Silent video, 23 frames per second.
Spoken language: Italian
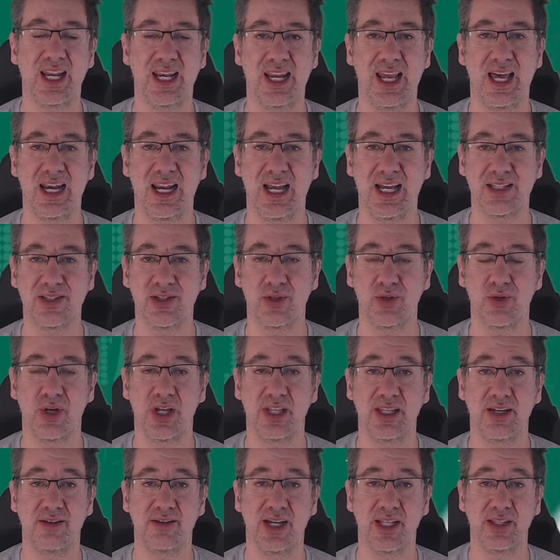la Lazio là
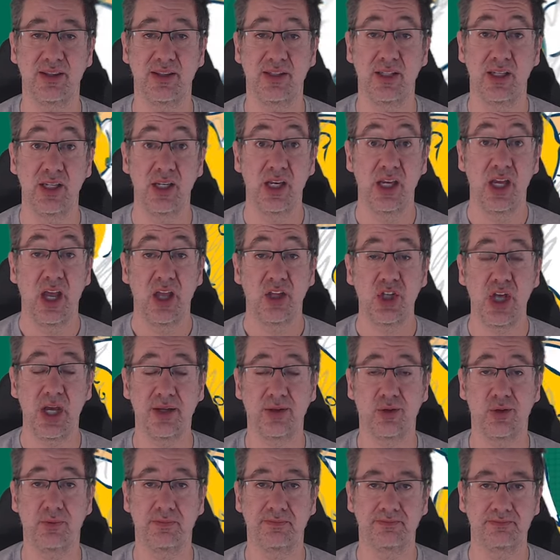davanti.
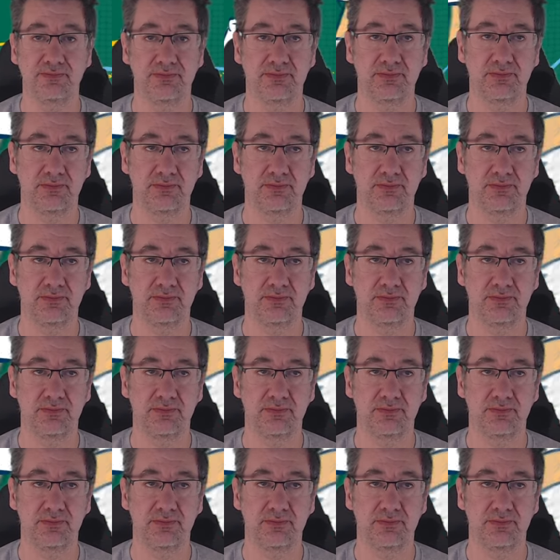Certo,